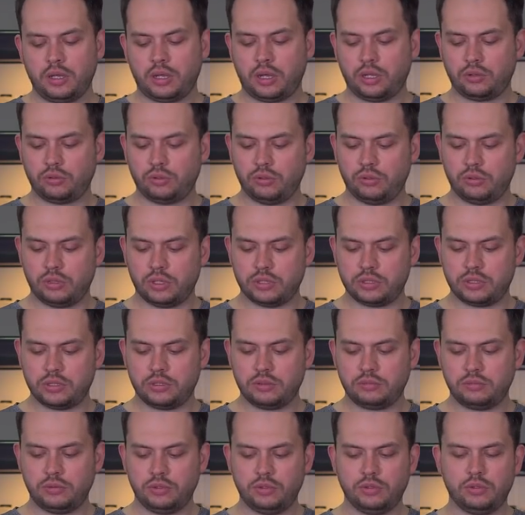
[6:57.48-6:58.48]
который у
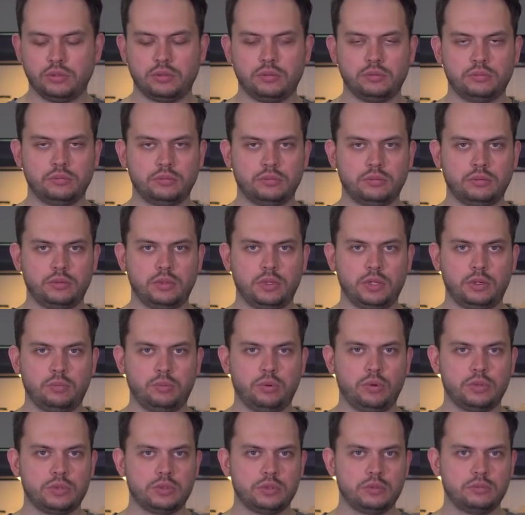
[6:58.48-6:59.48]
нас идет
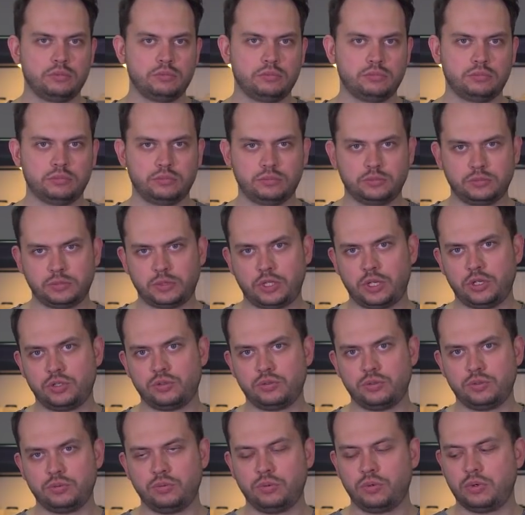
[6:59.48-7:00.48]
AirPods.
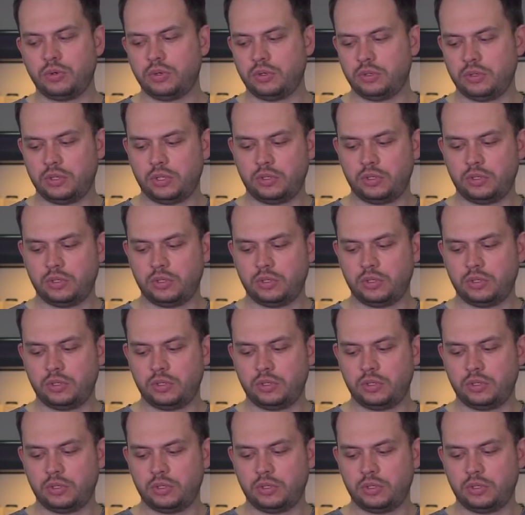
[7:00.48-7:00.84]
Качество звука